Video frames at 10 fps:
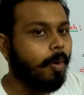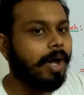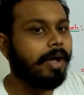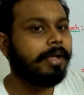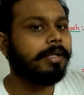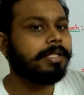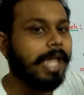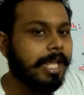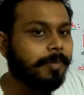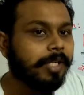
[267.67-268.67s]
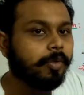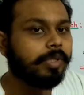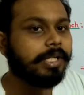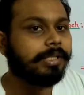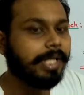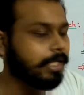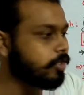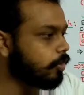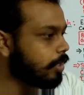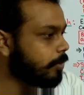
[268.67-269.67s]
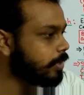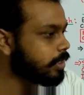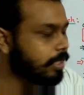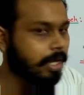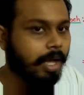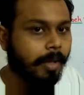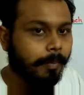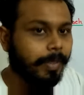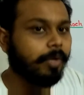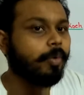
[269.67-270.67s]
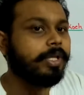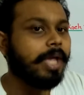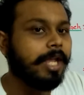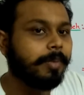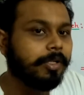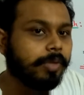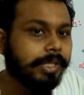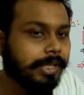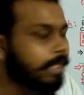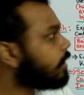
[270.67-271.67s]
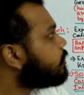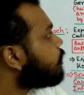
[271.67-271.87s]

হওয়া অ্যানিমালগুলির থেকে যখন আমি সেটা মানে ওই অ্যানিমালগুলির থেকে